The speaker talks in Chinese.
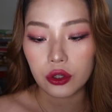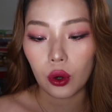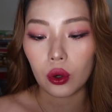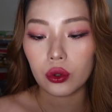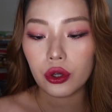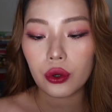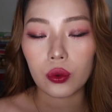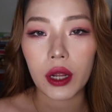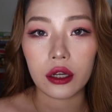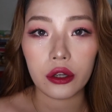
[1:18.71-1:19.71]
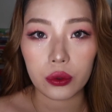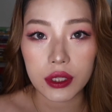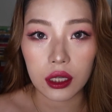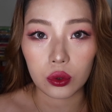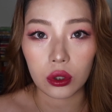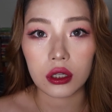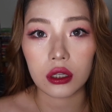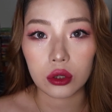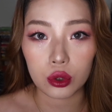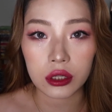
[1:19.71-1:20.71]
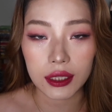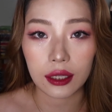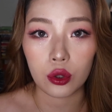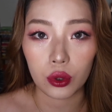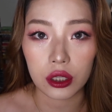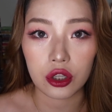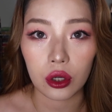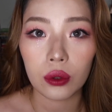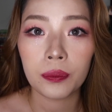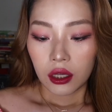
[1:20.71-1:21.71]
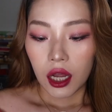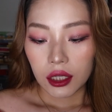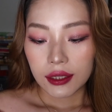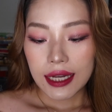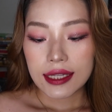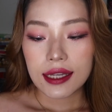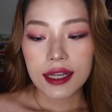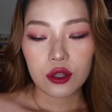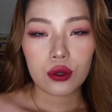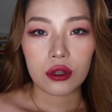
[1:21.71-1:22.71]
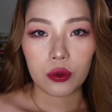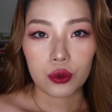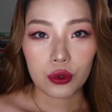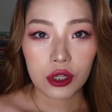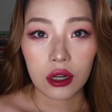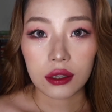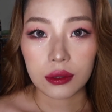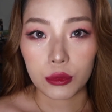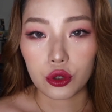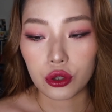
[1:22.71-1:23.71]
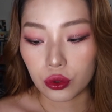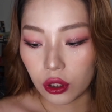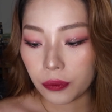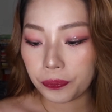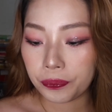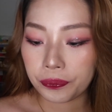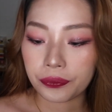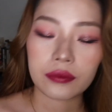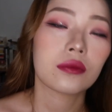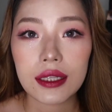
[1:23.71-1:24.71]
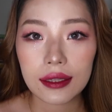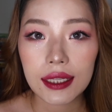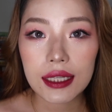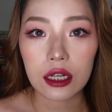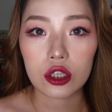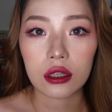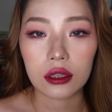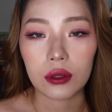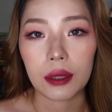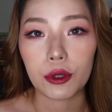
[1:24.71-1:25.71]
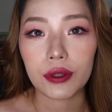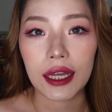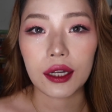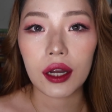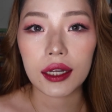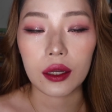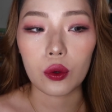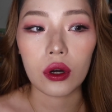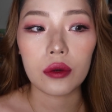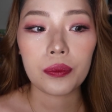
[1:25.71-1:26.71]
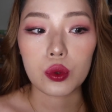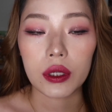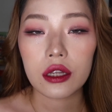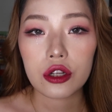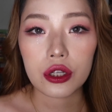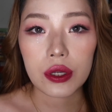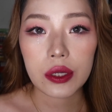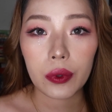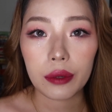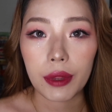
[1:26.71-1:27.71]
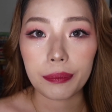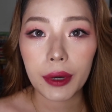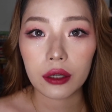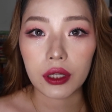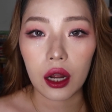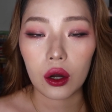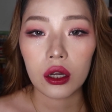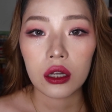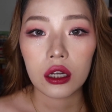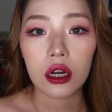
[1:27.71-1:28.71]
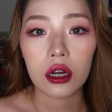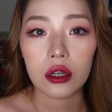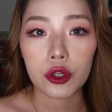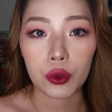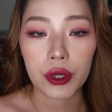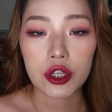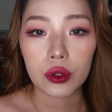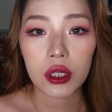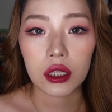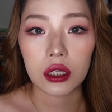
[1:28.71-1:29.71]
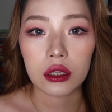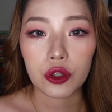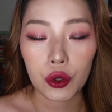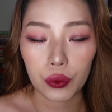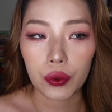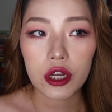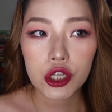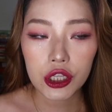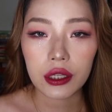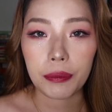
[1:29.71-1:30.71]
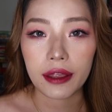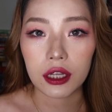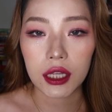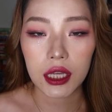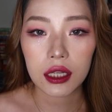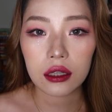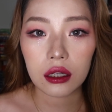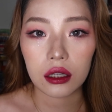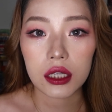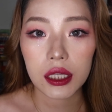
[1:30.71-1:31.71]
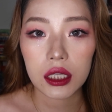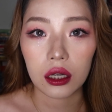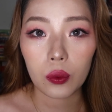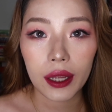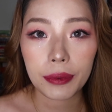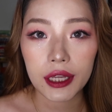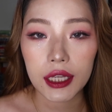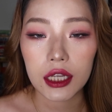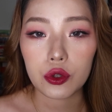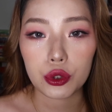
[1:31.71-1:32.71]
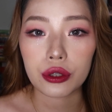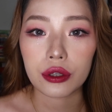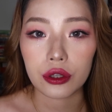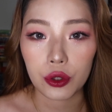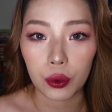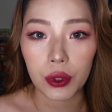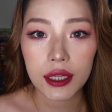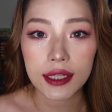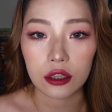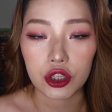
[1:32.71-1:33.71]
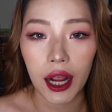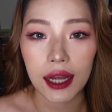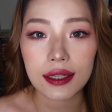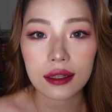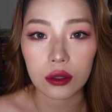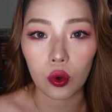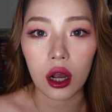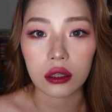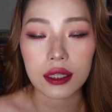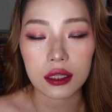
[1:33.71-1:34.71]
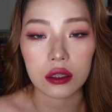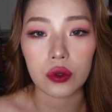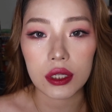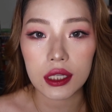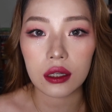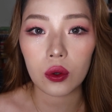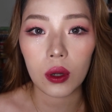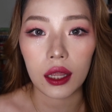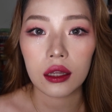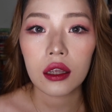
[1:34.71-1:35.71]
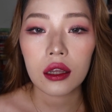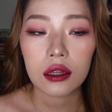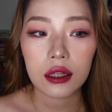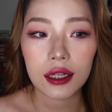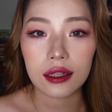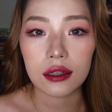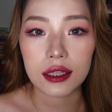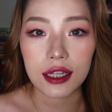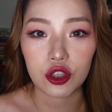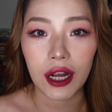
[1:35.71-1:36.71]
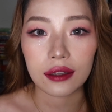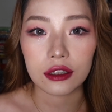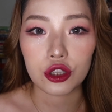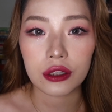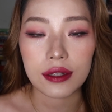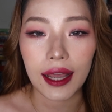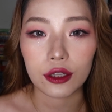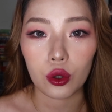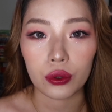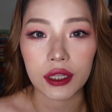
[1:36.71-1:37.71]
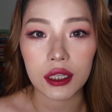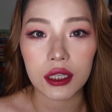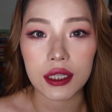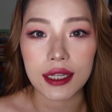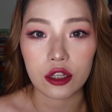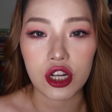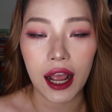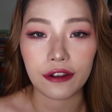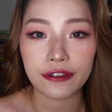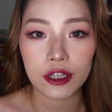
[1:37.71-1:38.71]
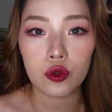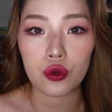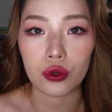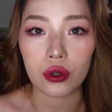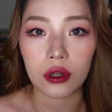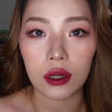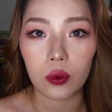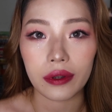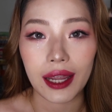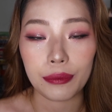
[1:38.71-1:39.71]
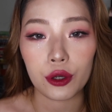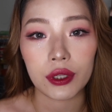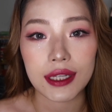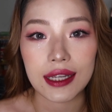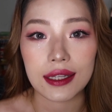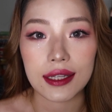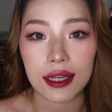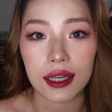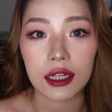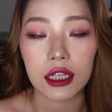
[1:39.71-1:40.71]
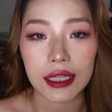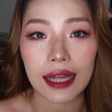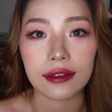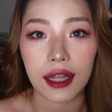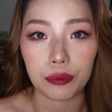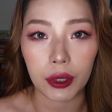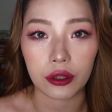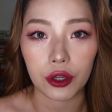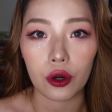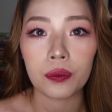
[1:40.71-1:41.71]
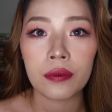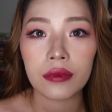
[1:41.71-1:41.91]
有六万六千多个都是在纽约州。好了，那接下去呢，我就是要跟你们说，今天早上呢，我男朋友打电话给我，昨天的时候新闻里面报道。呃，纽约州的纽约市里面的第一个 N Y P D 就是纽约警察死亡，死于新冠。那个警察呢是在同一个警察分局，跟我男朋友的姐姐和她的男朋友，